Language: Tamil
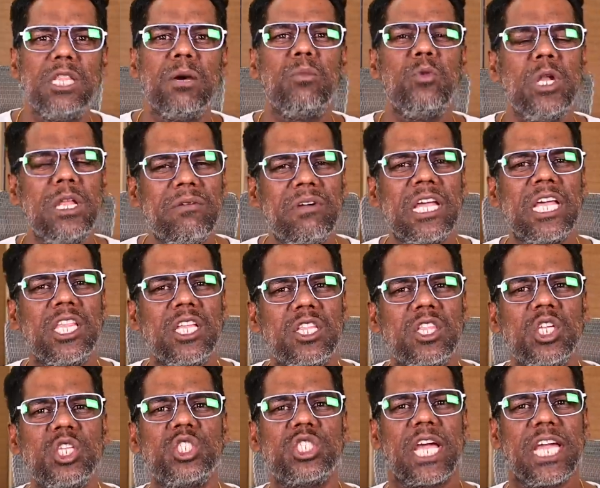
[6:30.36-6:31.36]
இந்த முடிவை
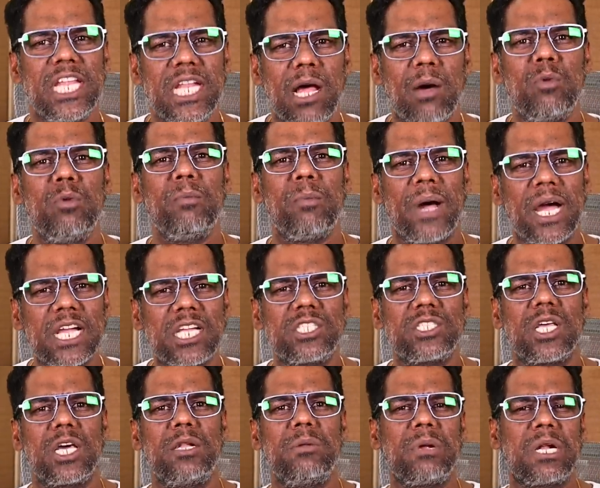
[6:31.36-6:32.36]
எதிர்த்து சைனாவும்
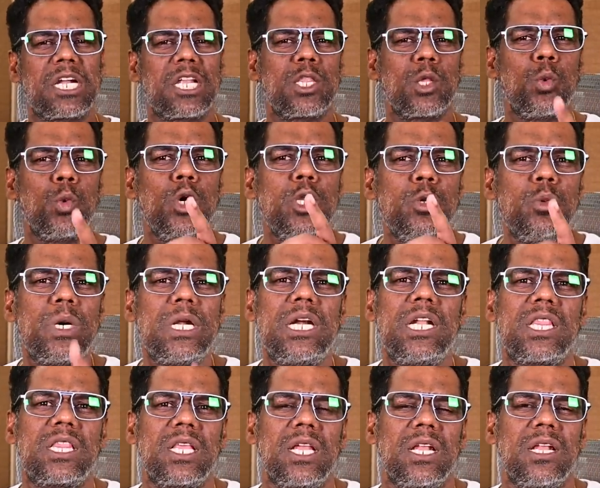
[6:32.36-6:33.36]
பாகிஸ்தானும் கடந்த ஒரு
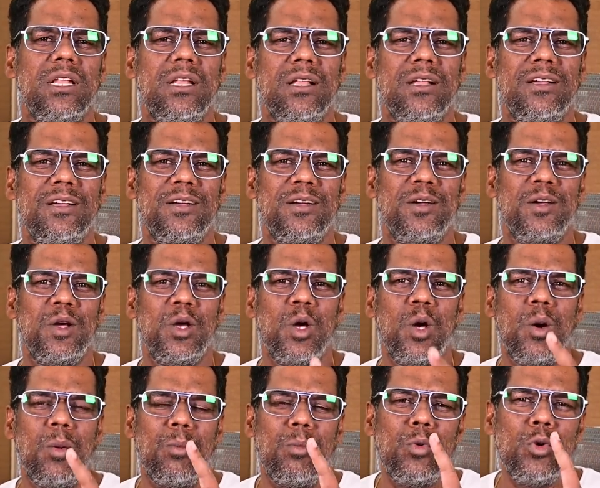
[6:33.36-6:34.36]
வருடத்தில்
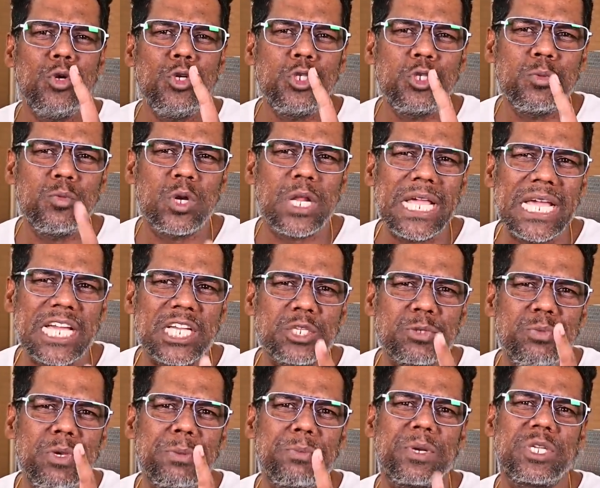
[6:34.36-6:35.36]
மூன்று முறை
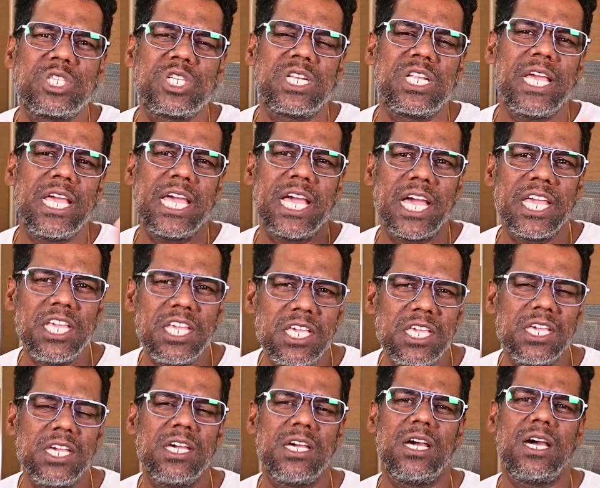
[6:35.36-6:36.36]
காஷ்மீர் பிரச்சனையை
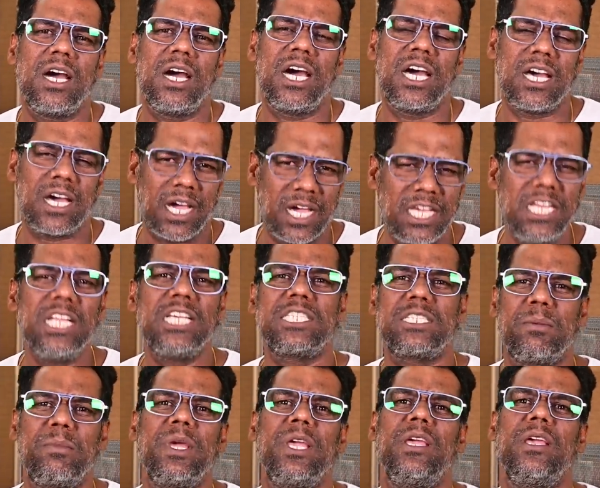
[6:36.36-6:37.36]
ஐக்கிய ஐநா
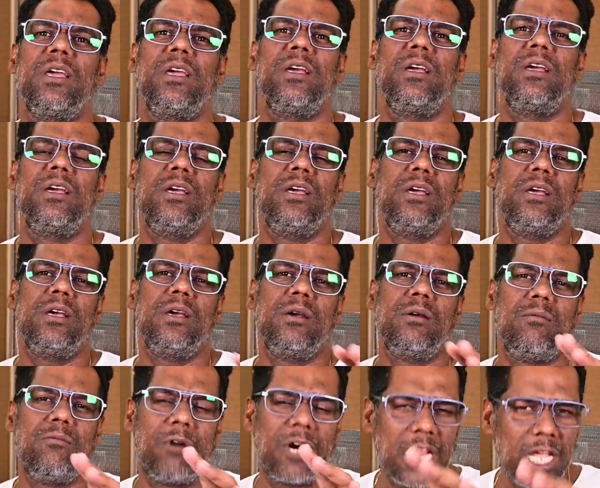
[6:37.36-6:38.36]
சபை
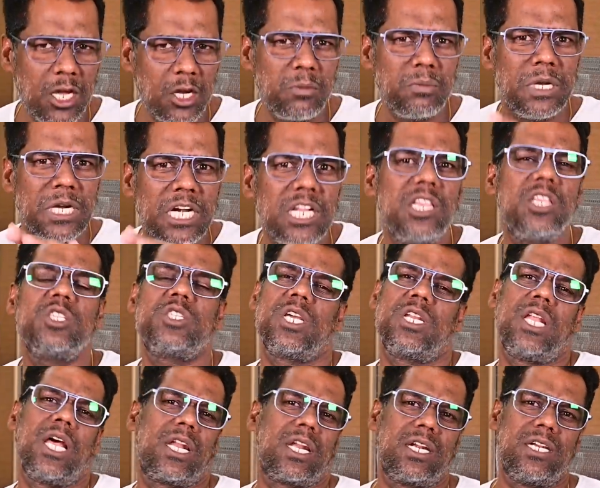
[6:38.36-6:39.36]
வரைக்கும் இழுத்து
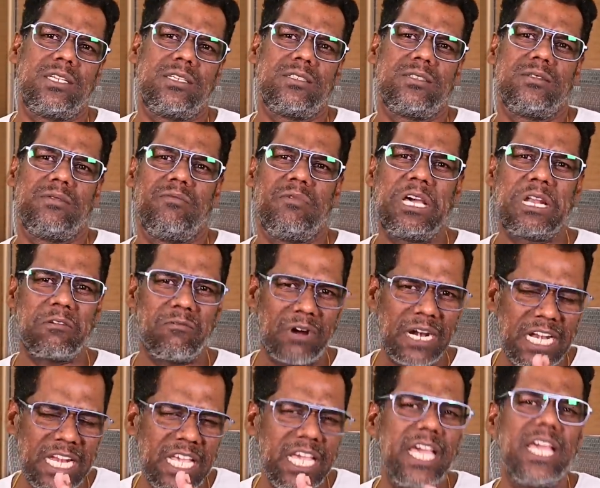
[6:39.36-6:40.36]
சென்றார்கள் வேற
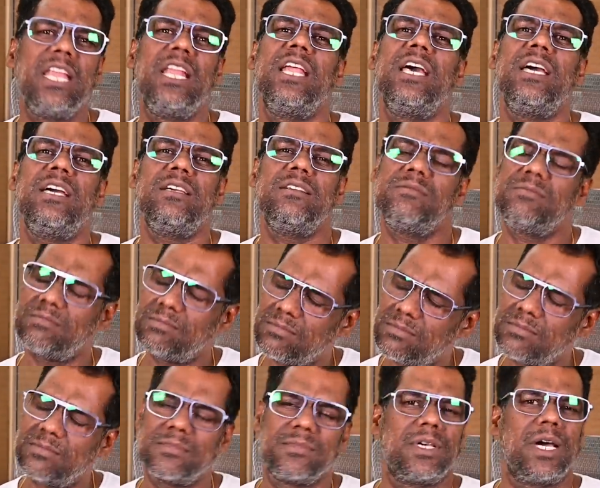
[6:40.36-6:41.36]
வழியே இல்லை
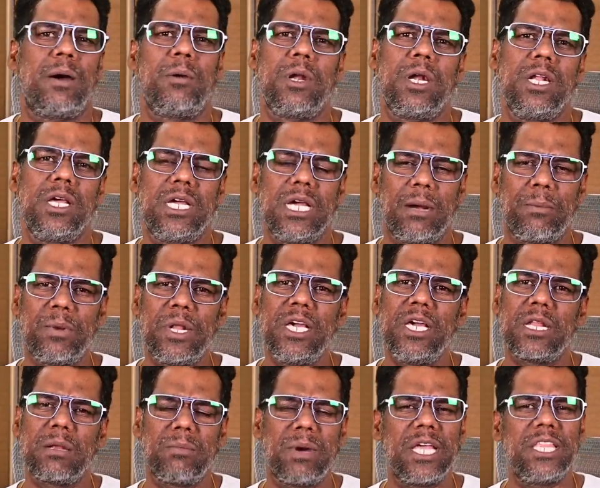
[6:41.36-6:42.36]
அவர்களுக்கு
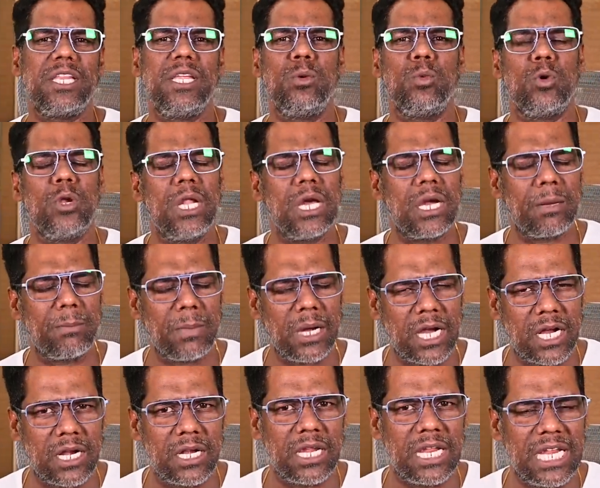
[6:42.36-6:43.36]
அப்படிங்கிற மாதிரி உலக
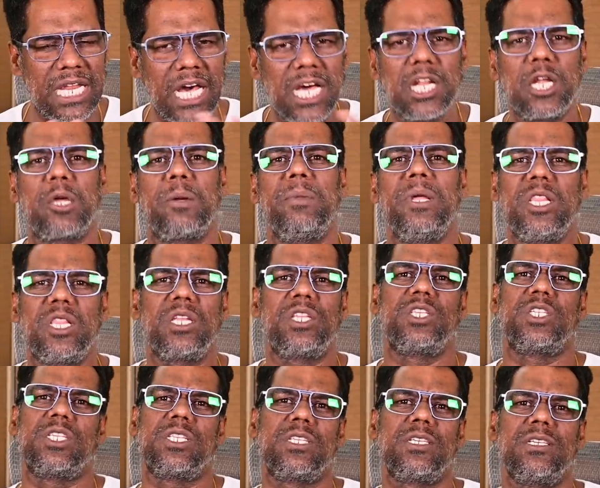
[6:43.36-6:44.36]
மக்கள் எல்லாருக்குமே
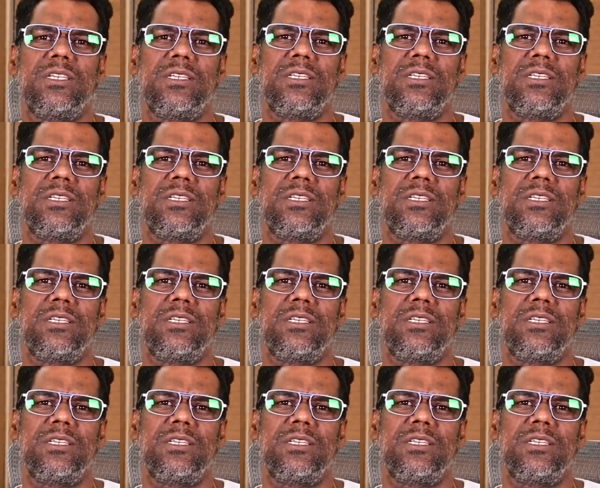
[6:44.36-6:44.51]
தெரிஞ்சது